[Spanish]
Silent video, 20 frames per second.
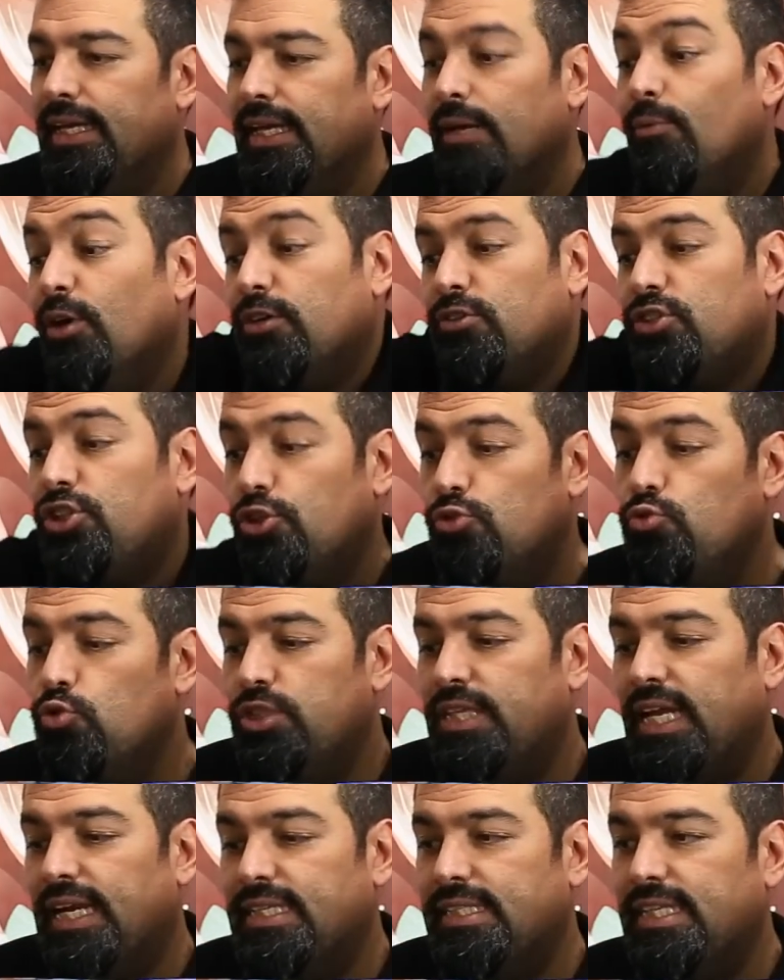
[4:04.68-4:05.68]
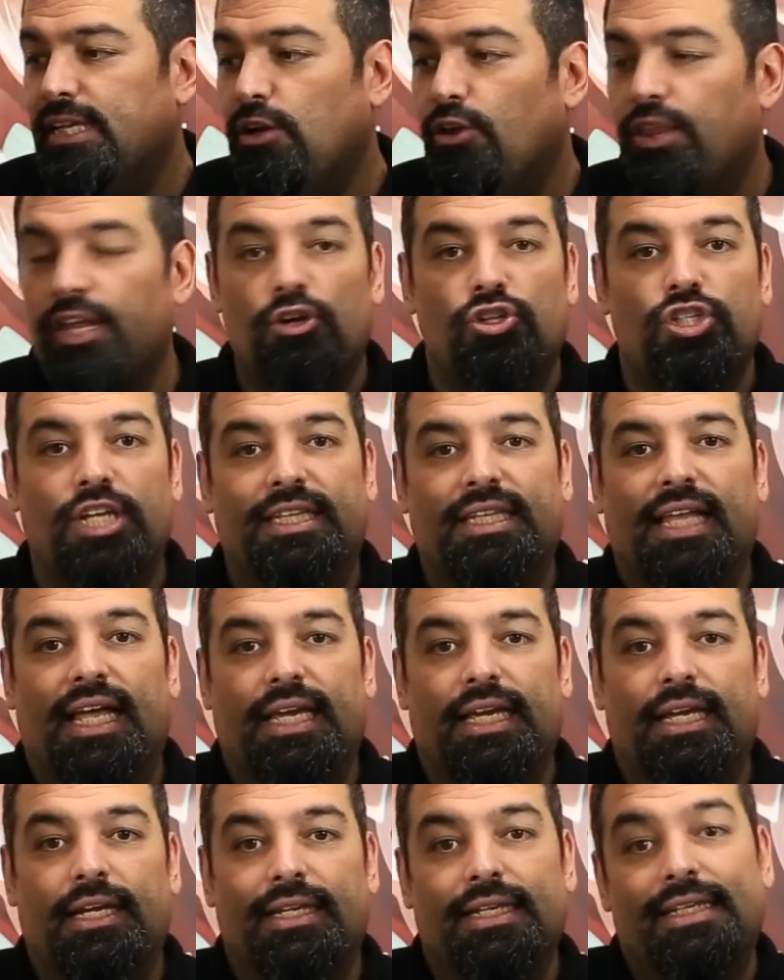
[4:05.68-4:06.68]
Y bueno, si os gusta el estilo de los ETA
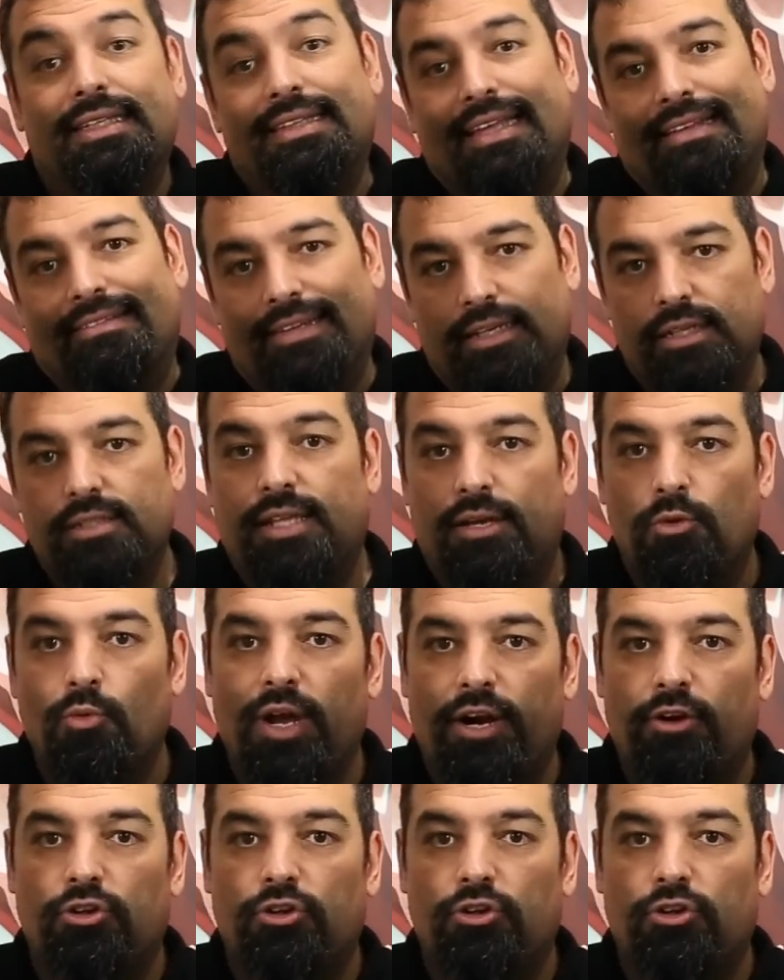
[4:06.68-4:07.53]
y Tetris de V.